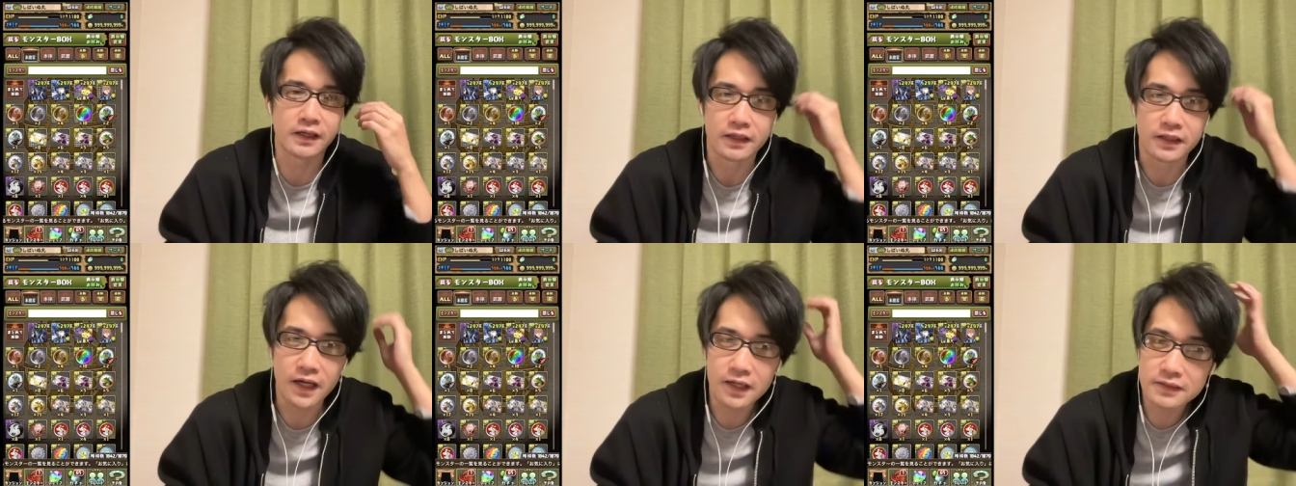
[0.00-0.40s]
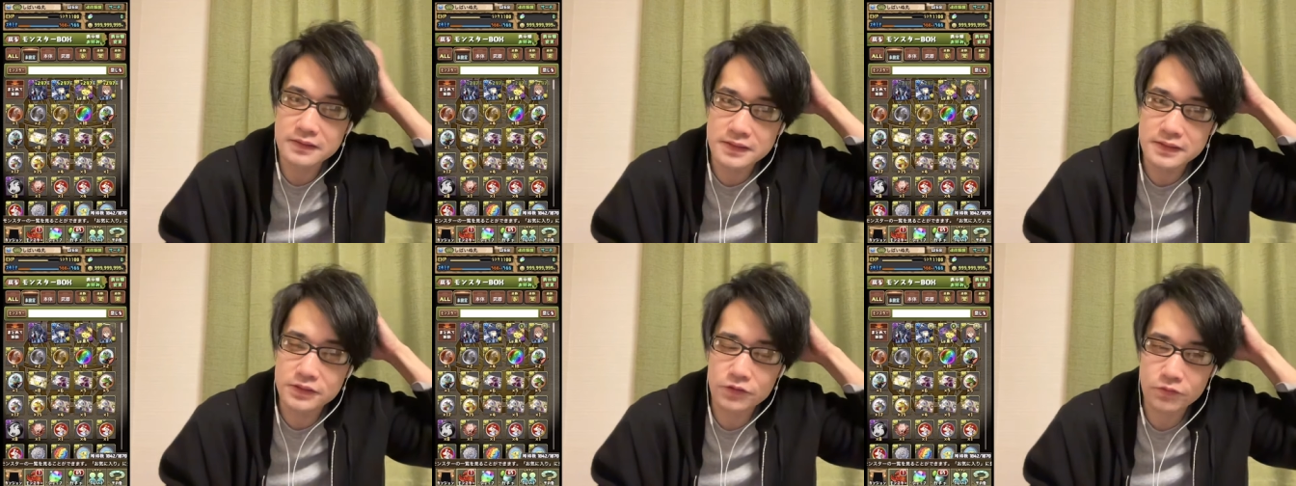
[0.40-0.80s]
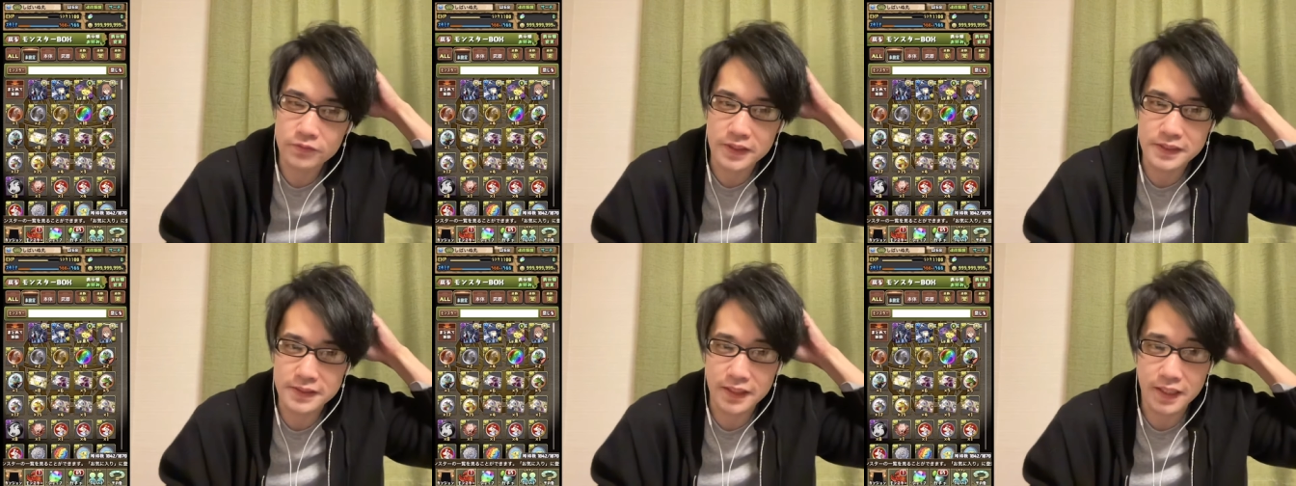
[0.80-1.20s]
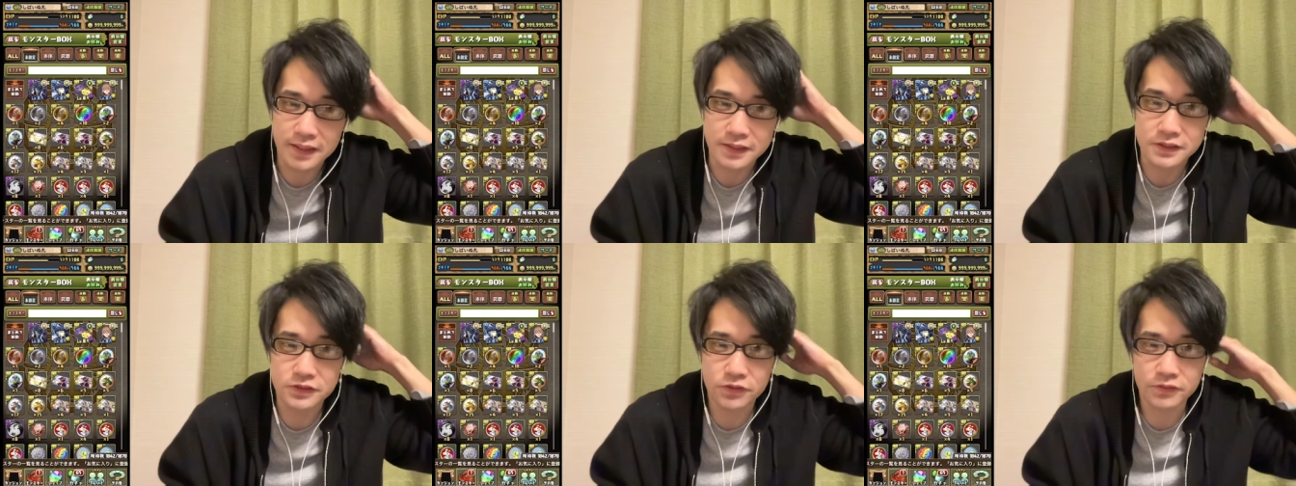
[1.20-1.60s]
各超天性
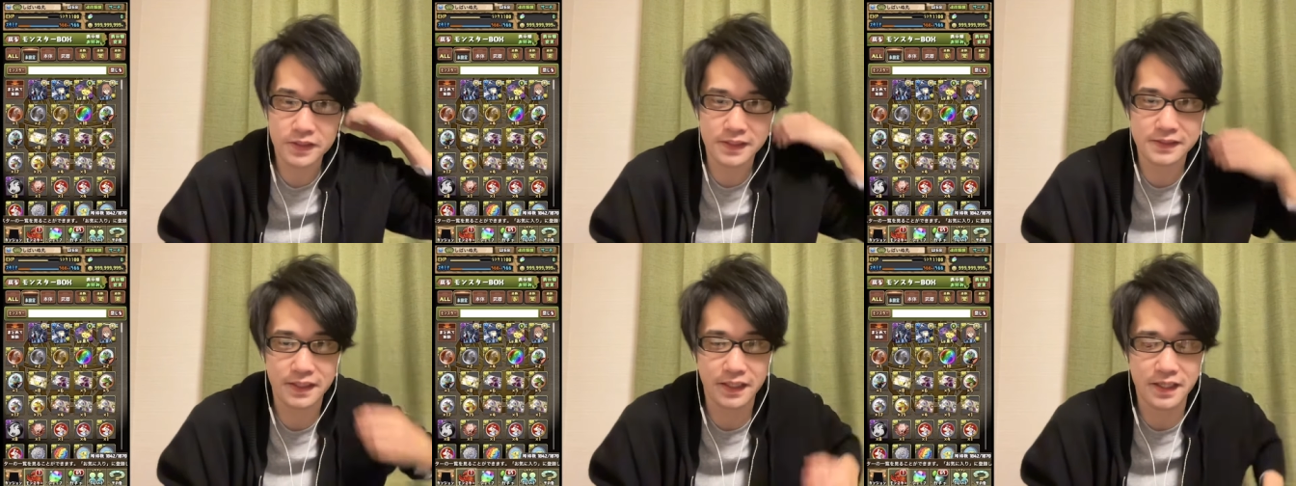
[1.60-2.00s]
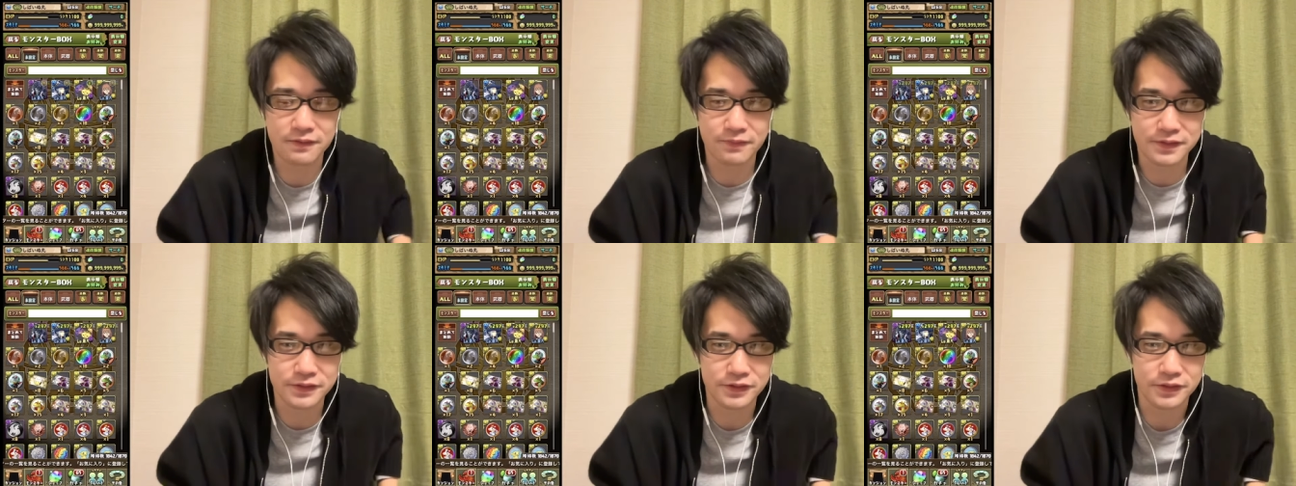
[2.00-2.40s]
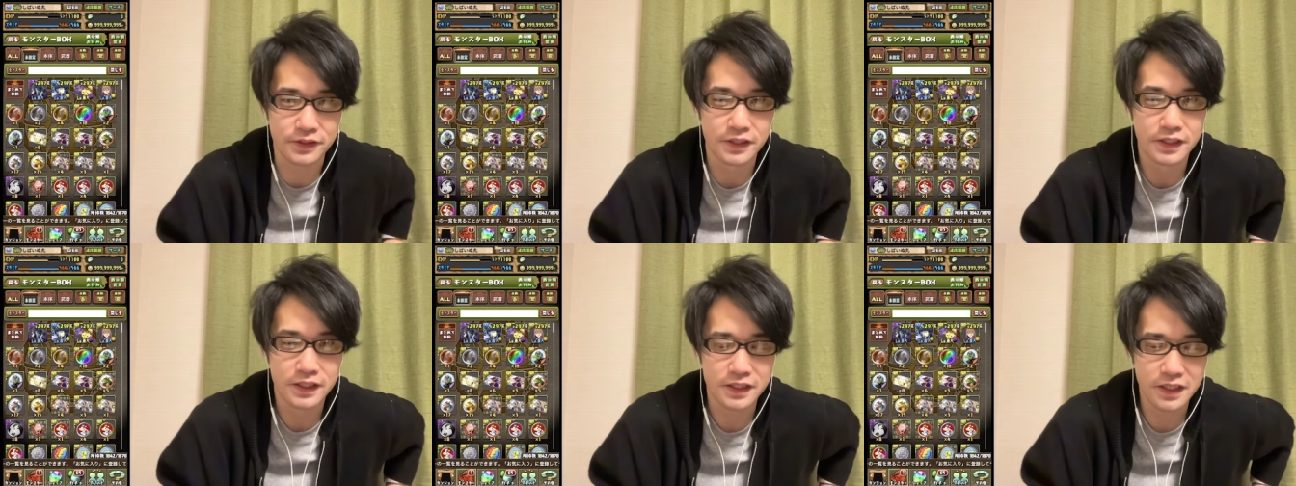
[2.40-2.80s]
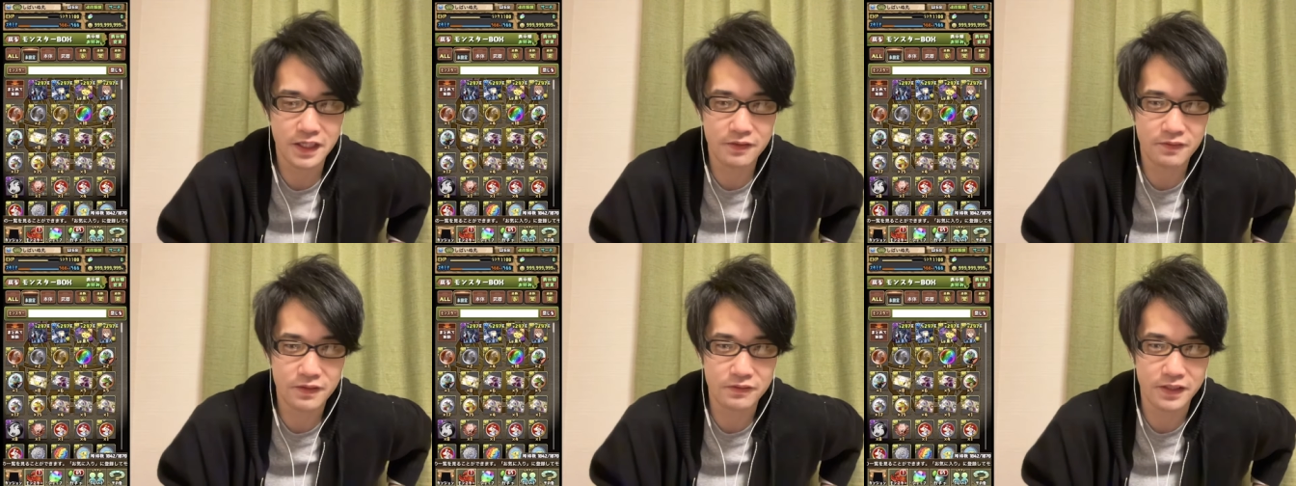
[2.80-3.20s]
ハーデス、超天性ヘルメス、光
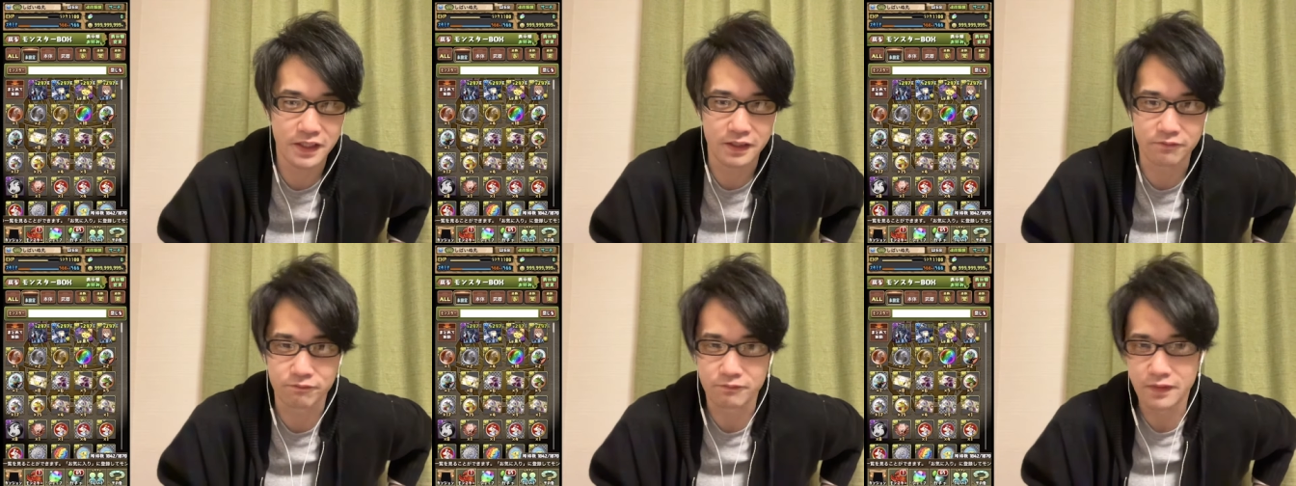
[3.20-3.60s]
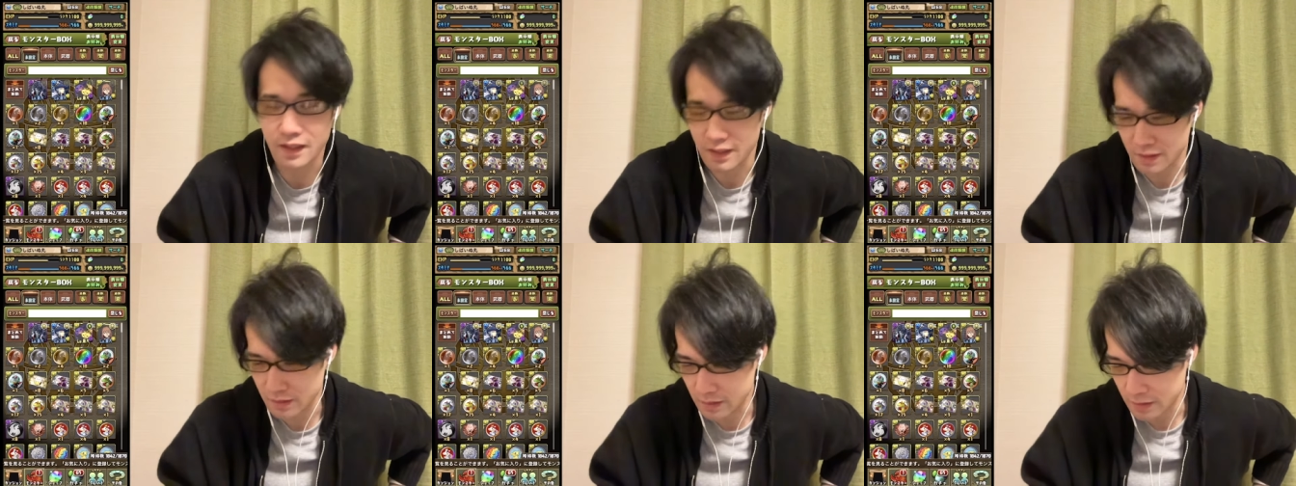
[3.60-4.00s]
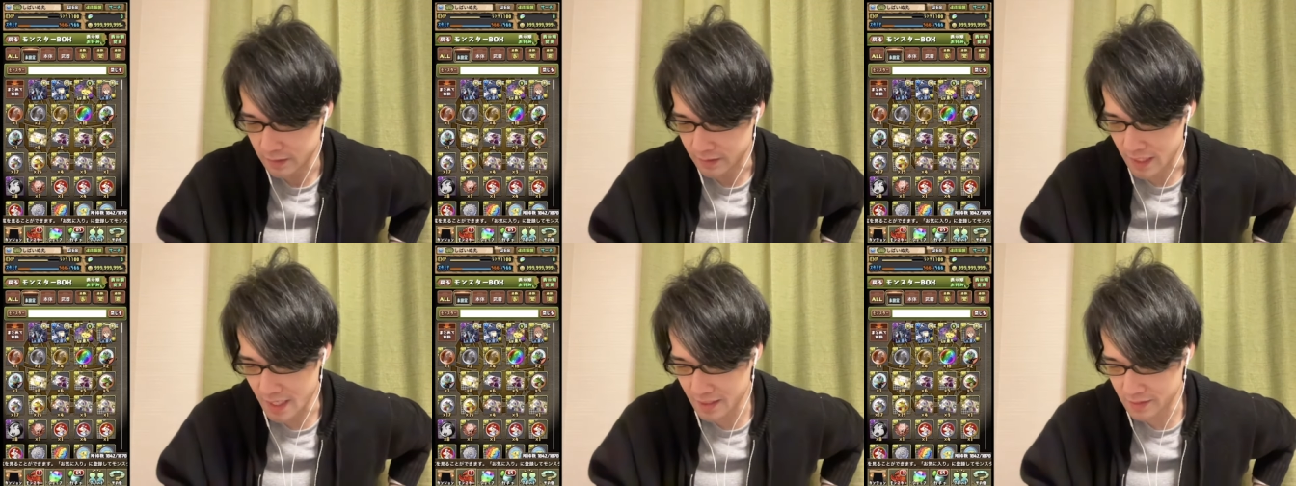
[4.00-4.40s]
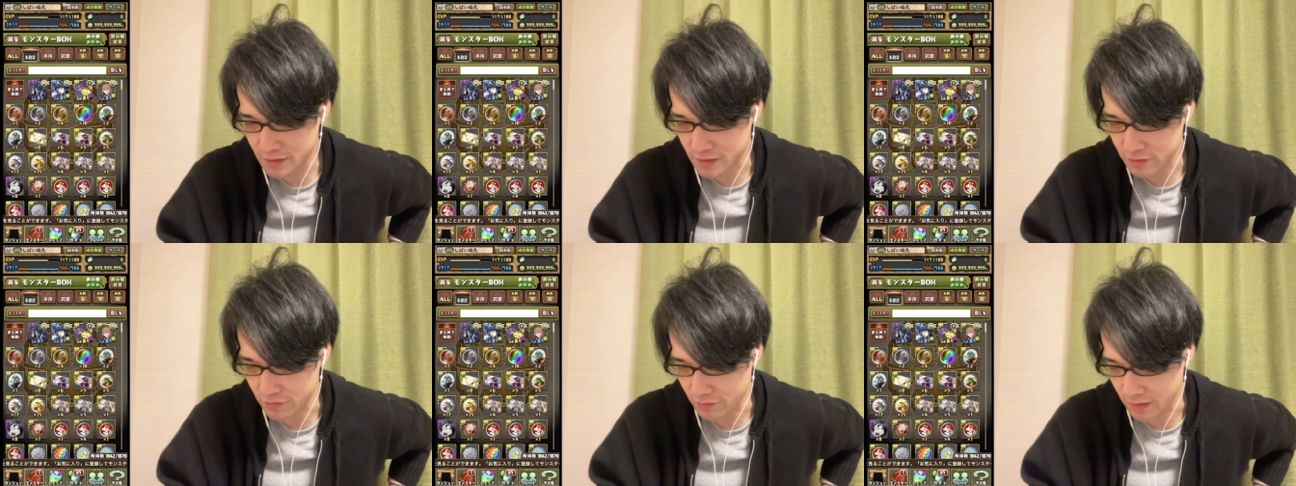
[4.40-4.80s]
ワルリン、天使
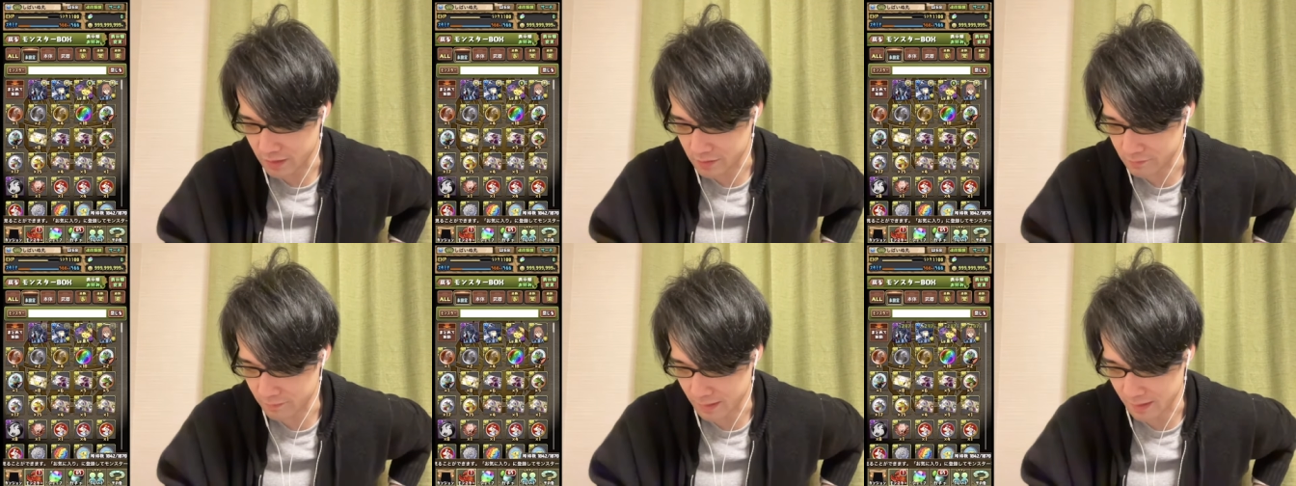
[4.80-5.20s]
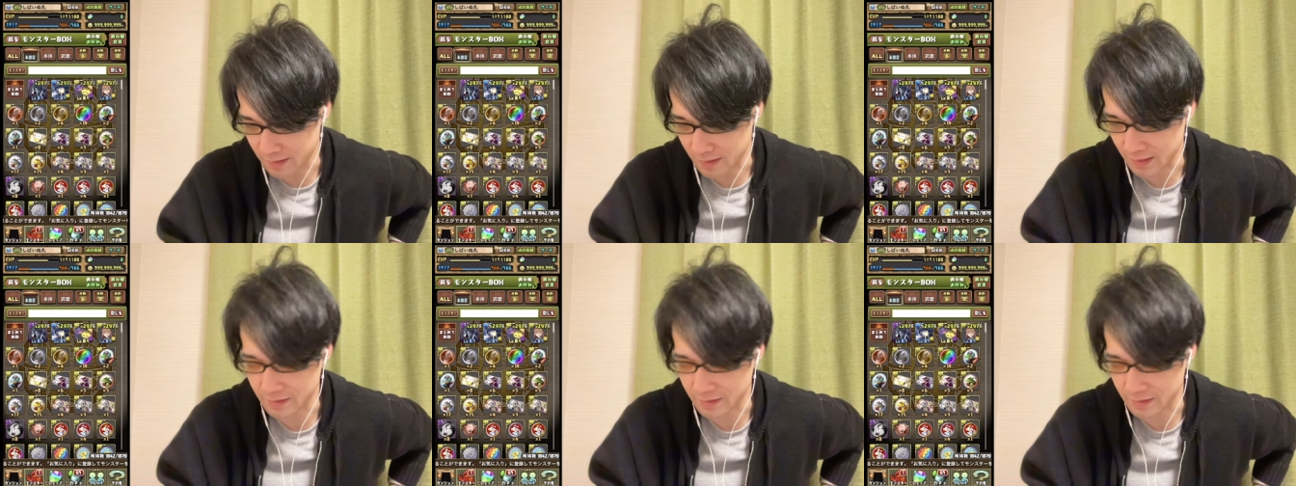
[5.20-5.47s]
の悪魔、はい。